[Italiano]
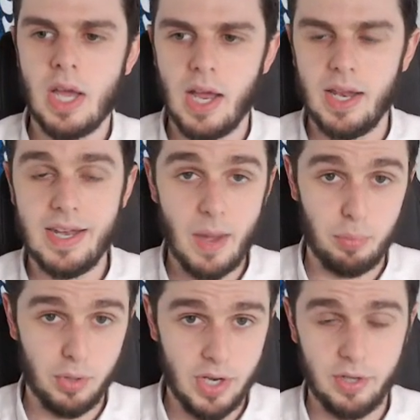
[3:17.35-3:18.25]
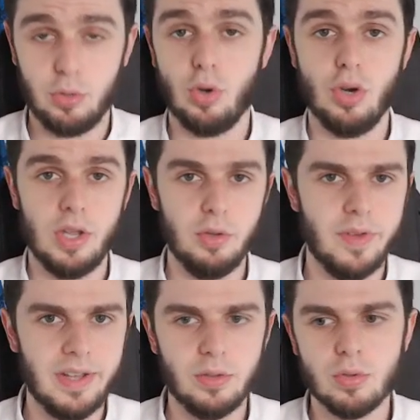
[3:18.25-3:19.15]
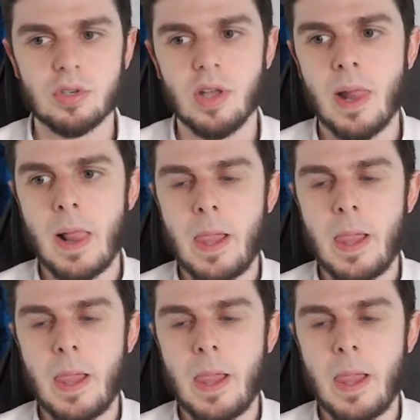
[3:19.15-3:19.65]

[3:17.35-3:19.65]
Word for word: ah, il Napoli al ritorno, la Juventus.